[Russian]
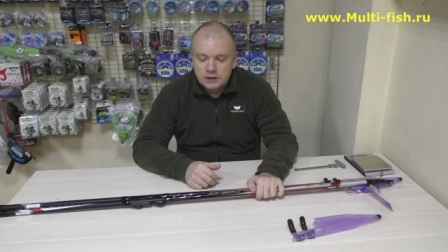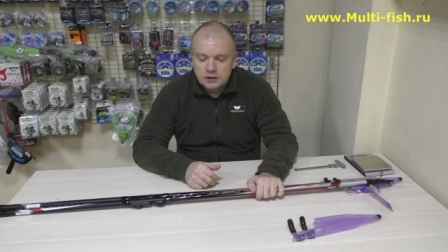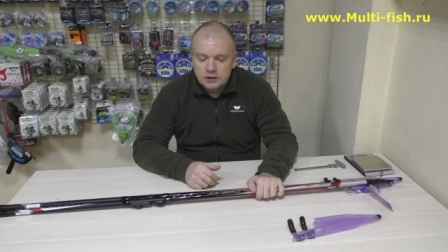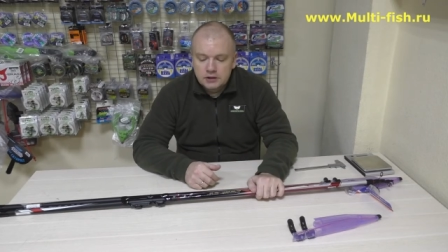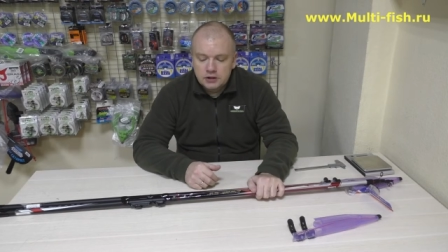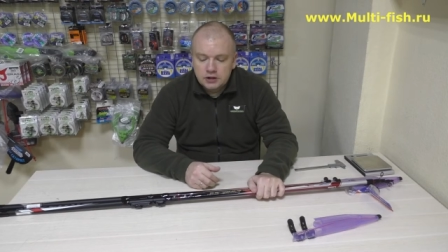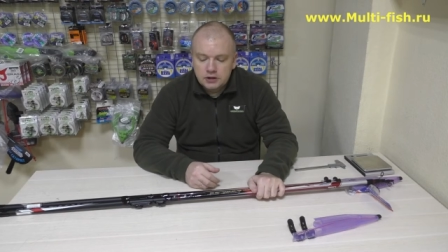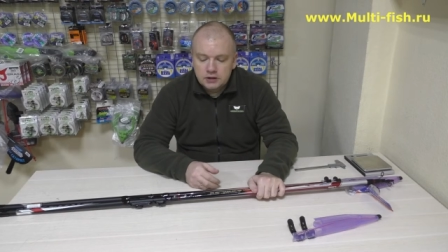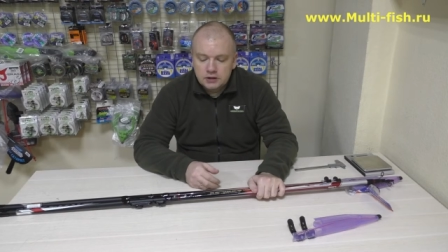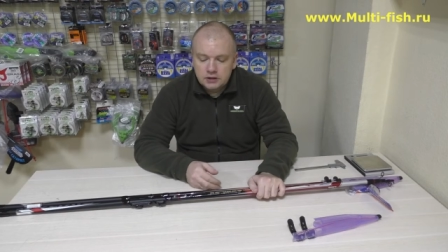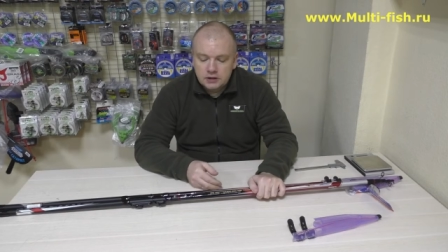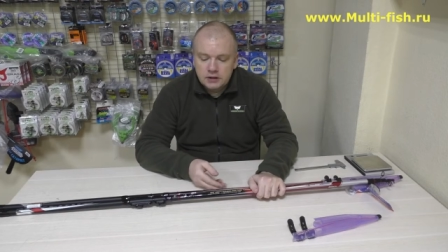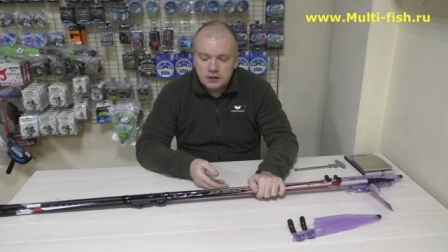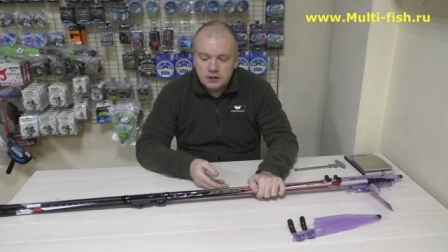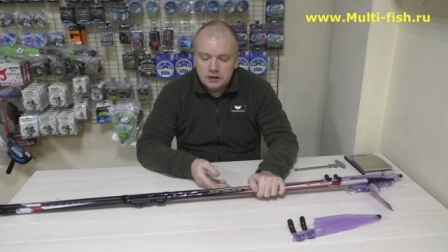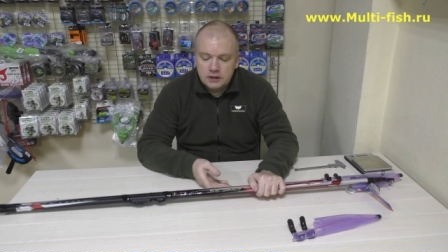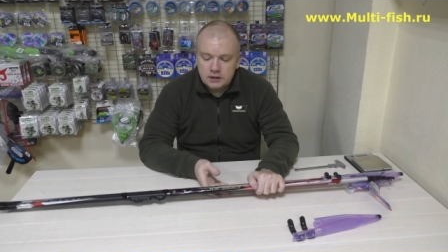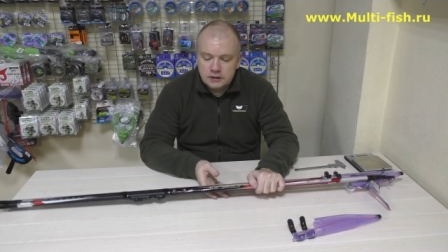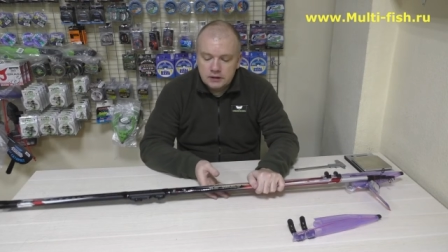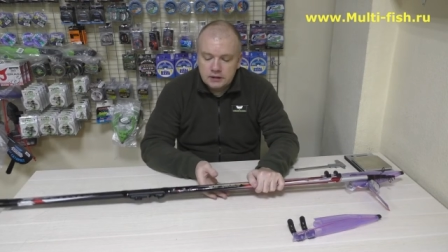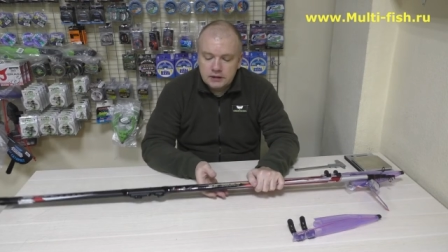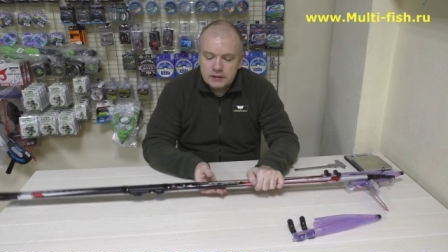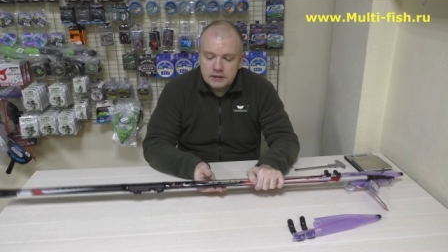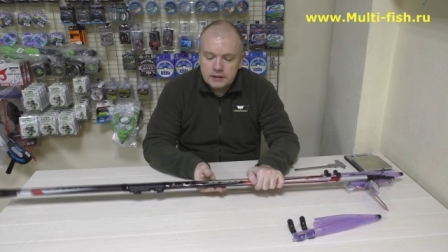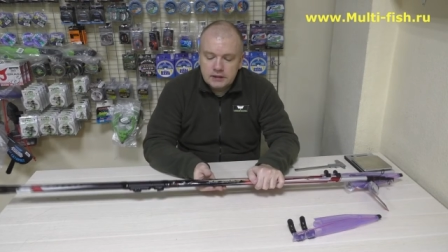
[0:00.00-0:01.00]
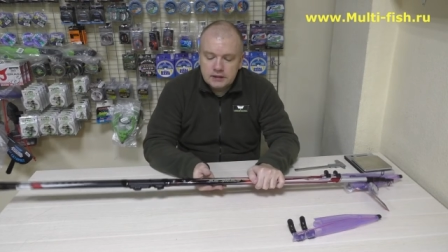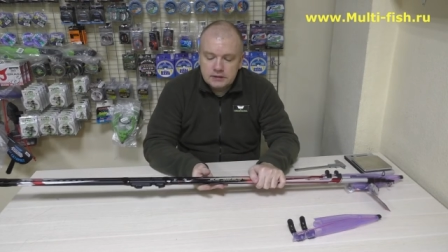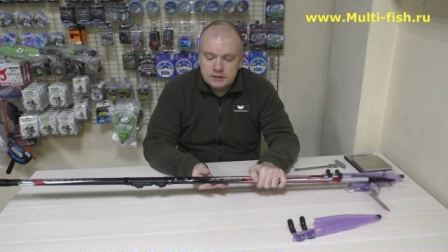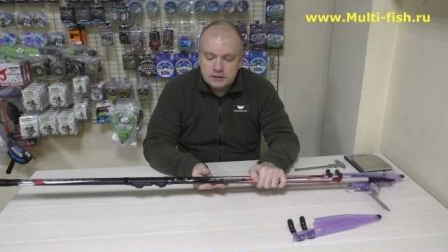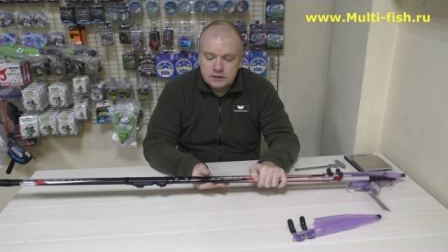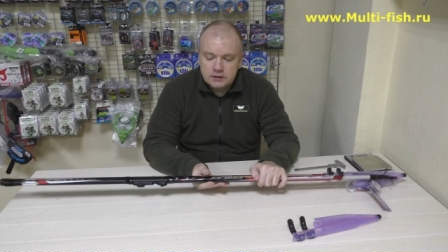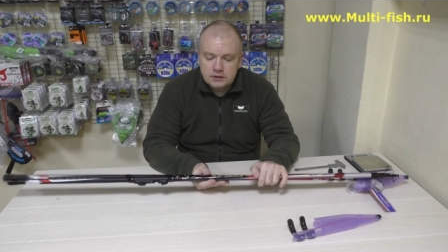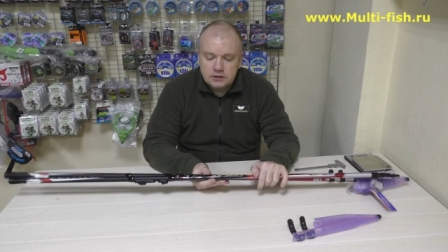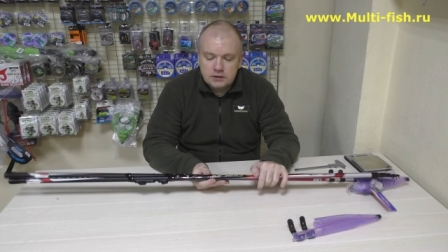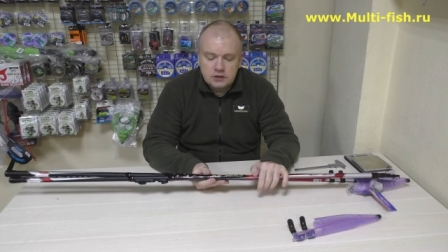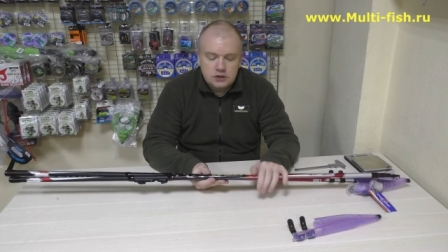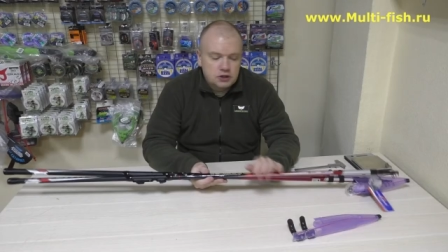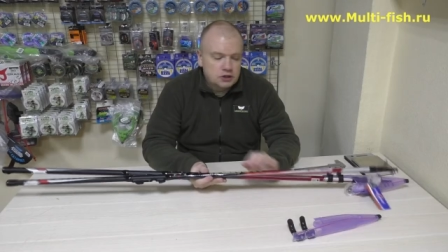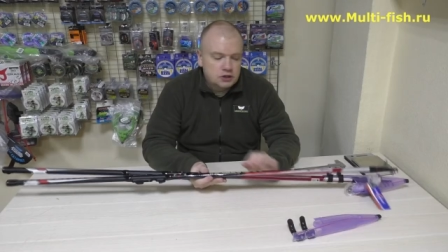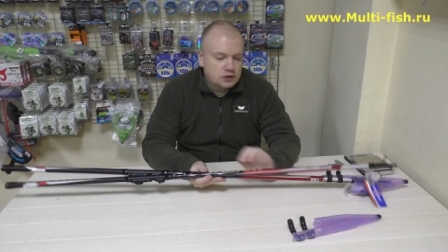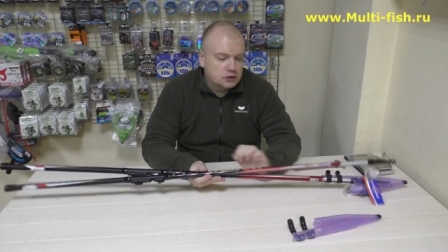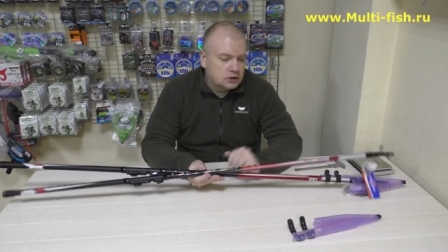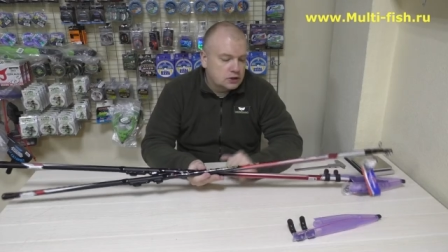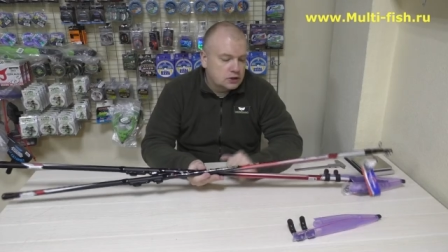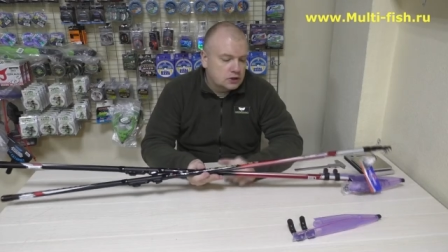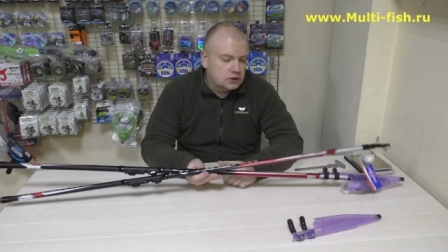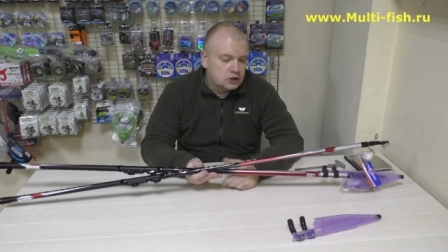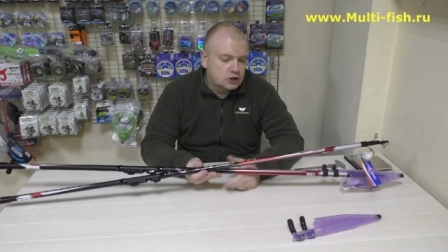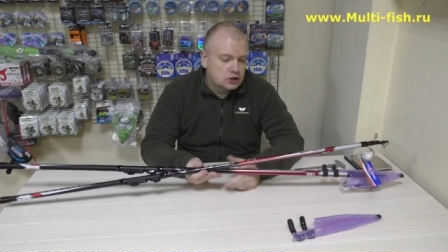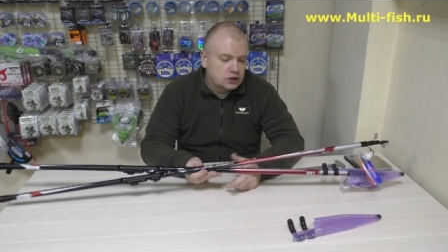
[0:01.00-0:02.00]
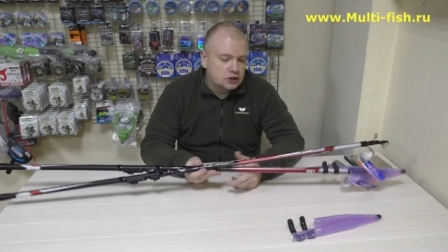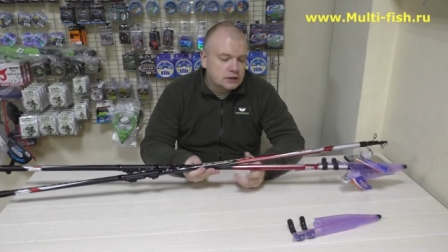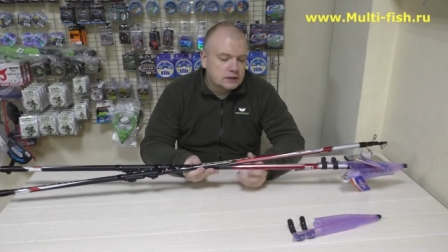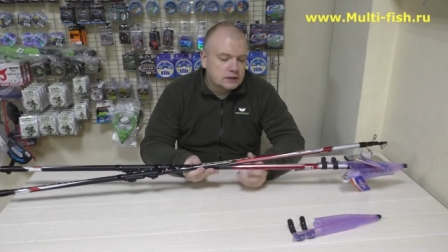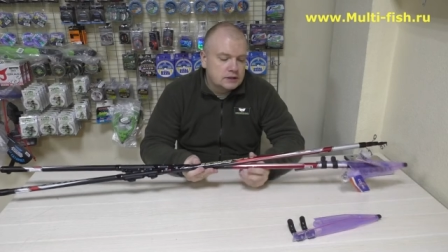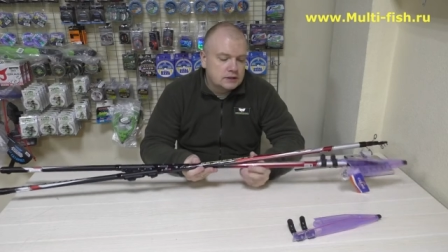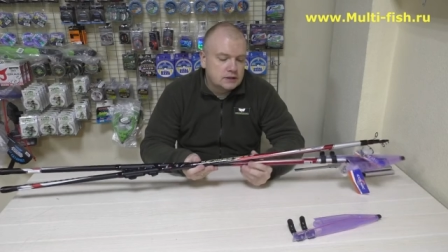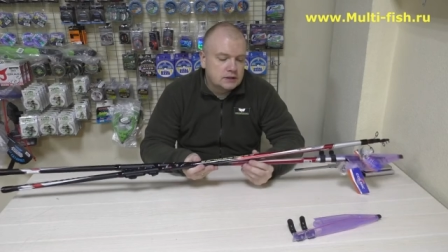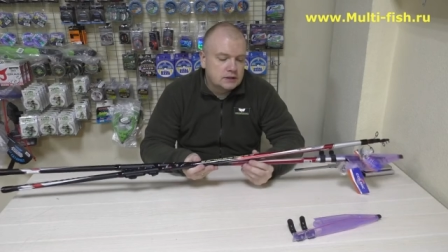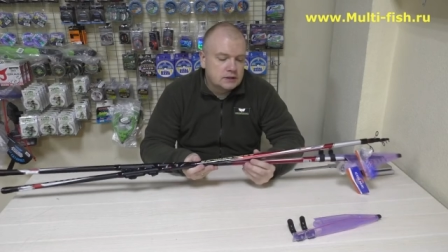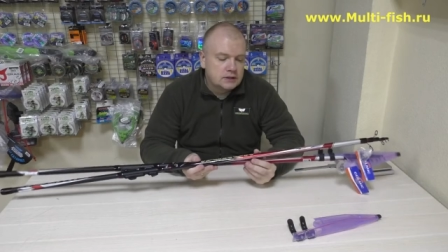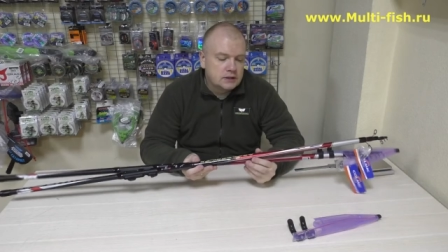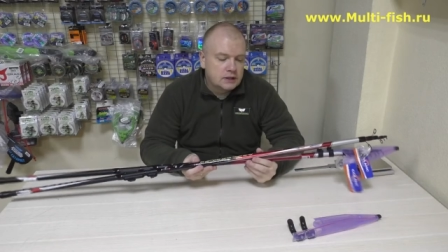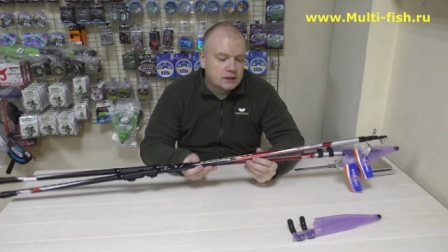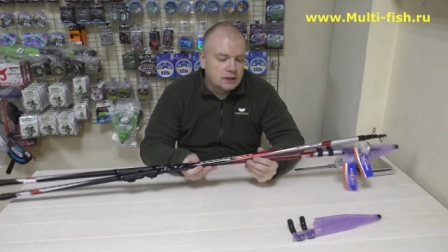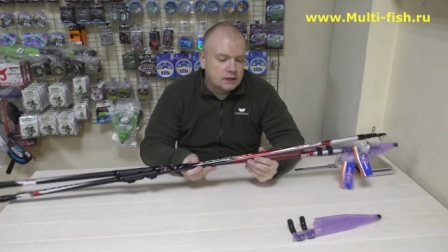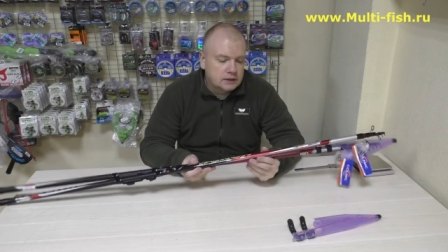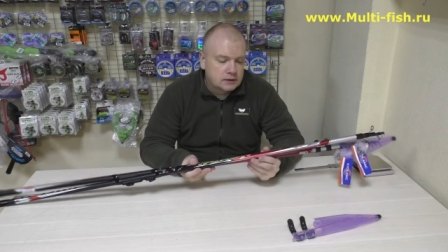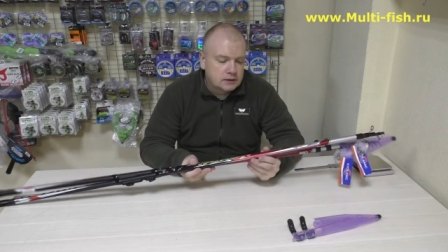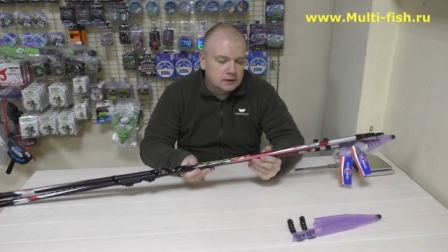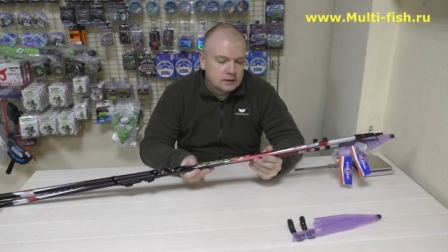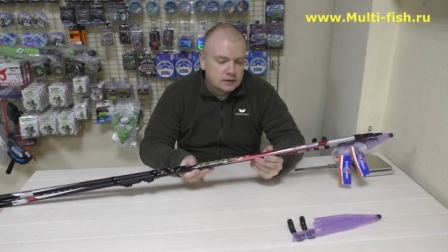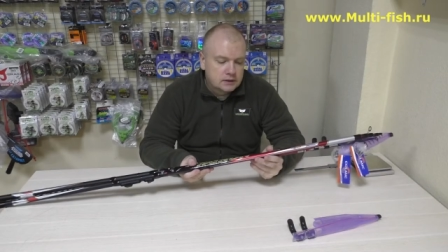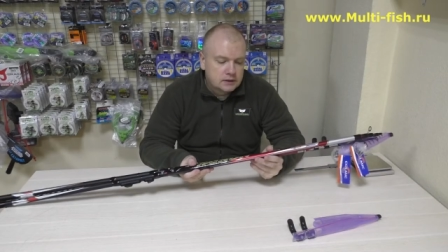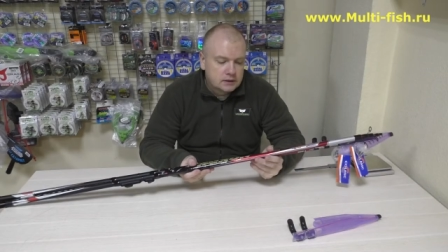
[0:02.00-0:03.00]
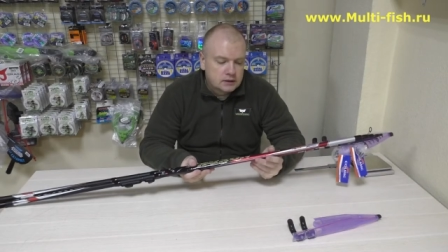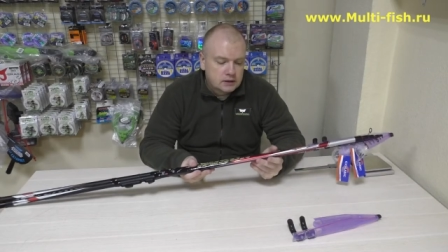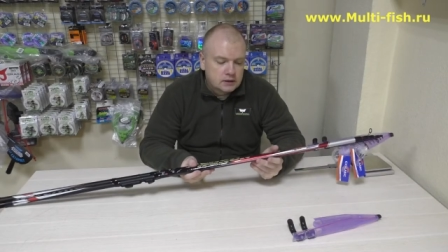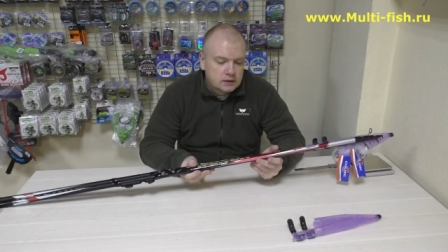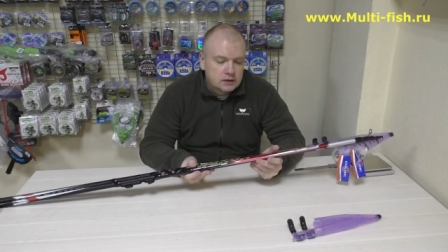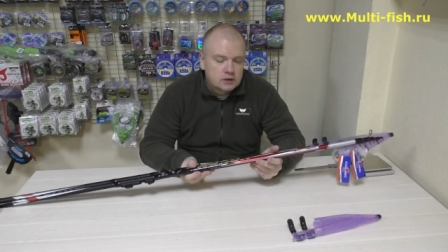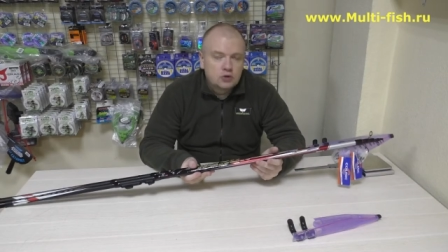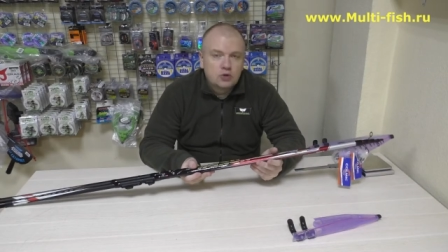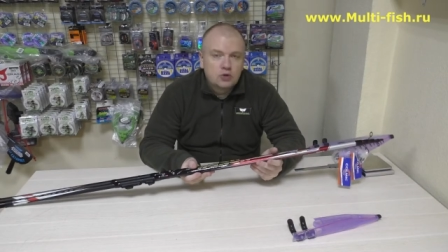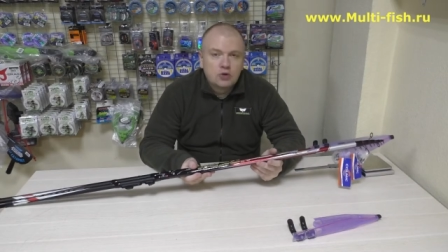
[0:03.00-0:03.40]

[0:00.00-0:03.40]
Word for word: 4.30 и 4.60.